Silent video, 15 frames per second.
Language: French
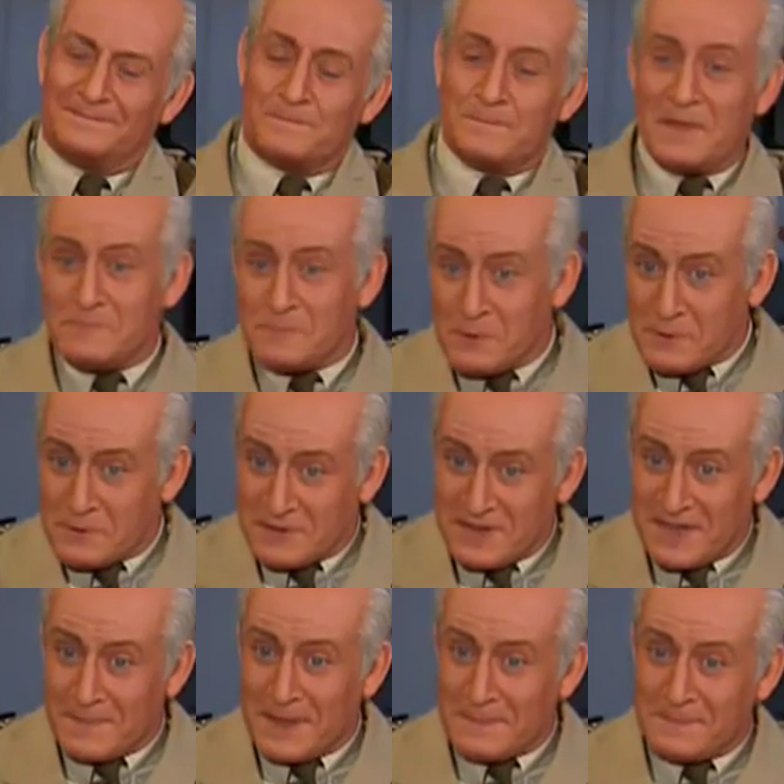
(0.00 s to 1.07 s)
Mais moi
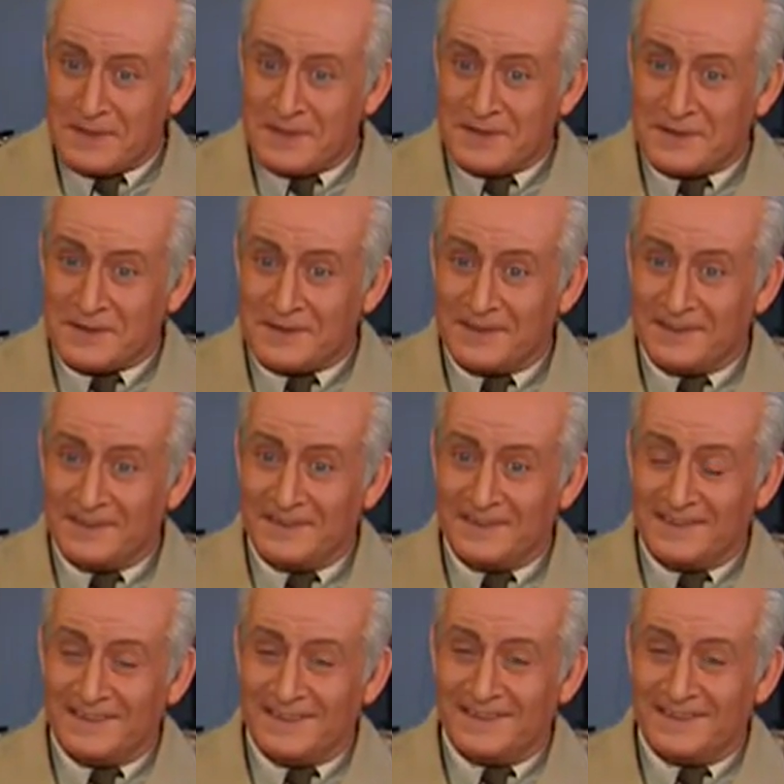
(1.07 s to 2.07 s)
aussi, ma biche. Vous ne pouvez pas